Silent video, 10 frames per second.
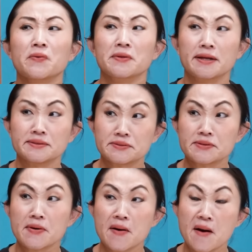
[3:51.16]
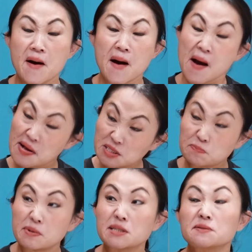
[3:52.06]
そこなんですよ。はい、失
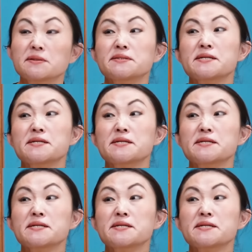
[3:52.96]
敗し